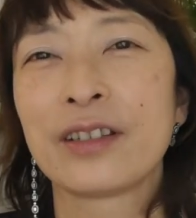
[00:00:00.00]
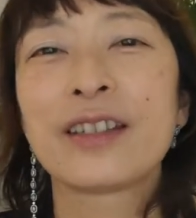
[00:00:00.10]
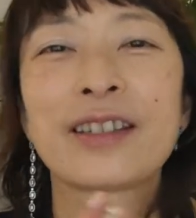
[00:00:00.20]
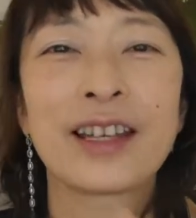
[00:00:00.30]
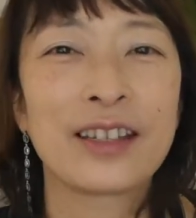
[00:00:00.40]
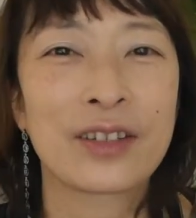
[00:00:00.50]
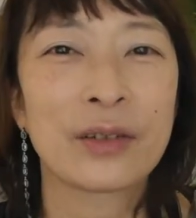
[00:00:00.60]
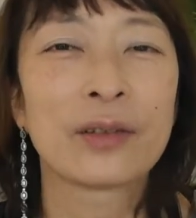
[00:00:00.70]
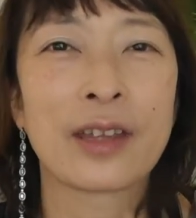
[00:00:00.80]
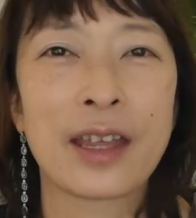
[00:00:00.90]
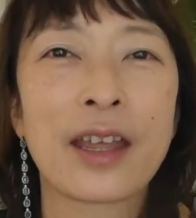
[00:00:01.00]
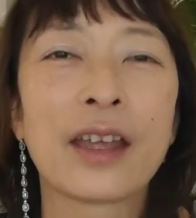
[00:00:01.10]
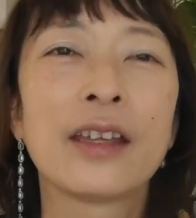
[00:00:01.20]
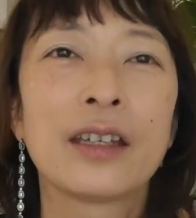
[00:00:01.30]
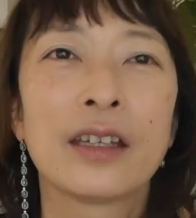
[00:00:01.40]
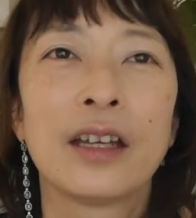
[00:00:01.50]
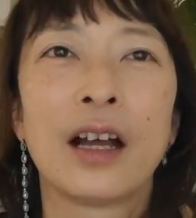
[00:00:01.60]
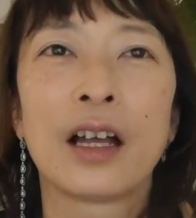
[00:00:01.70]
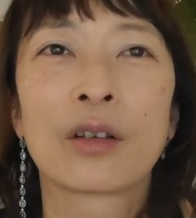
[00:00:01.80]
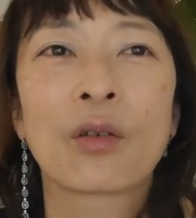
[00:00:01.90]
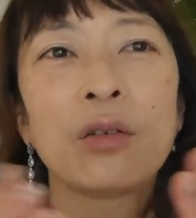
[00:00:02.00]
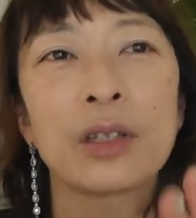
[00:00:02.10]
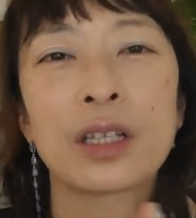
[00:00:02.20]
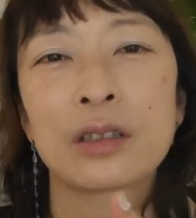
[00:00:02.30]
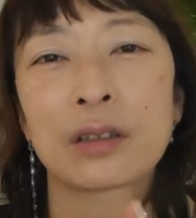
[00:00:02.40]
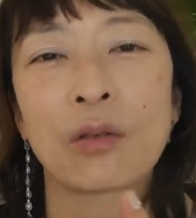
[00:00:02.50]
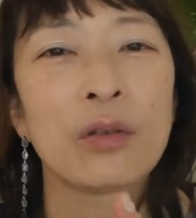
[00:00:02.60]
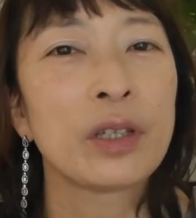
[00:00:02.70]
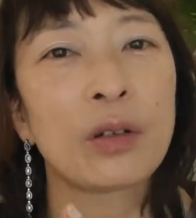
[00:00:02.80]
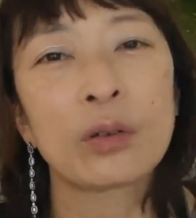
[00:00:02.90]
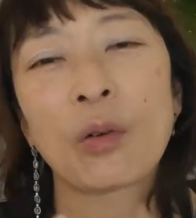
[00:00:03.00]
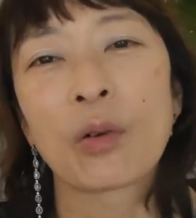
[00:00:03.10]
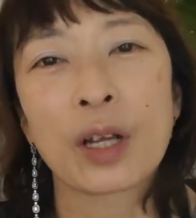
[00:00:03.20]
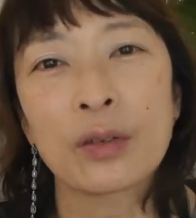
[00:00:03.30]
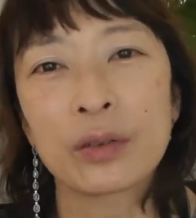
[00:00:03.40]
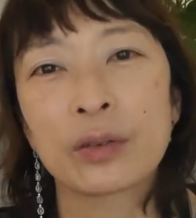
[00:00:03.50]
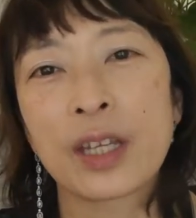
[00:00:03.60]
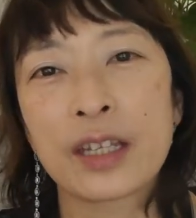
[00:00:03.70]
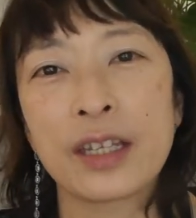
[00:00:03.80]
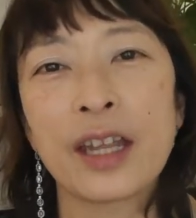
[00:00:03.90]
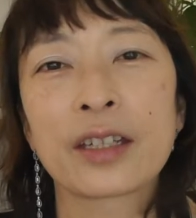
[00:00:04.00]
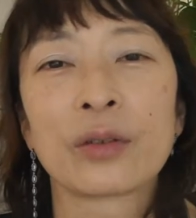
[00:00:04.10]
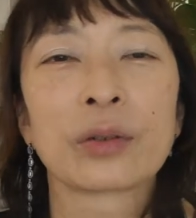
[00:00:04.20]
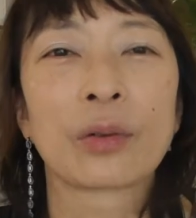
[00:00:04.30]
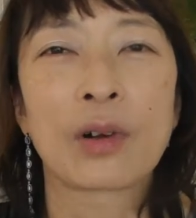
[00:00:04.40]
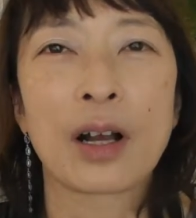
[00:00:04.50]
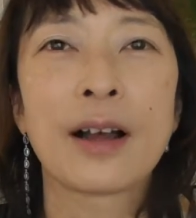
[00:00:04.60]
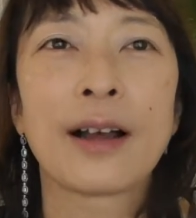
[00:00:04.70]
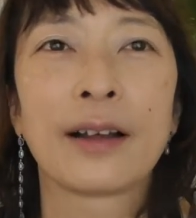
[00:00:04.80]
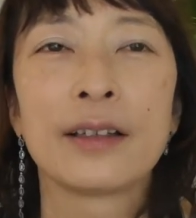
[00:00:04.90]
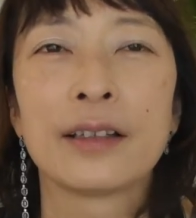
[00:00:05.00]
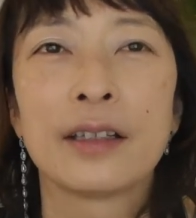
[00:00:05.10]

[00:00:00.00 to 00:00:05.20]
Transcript: 実際にそうで、あこんな、こんなこと他の人できないよとか、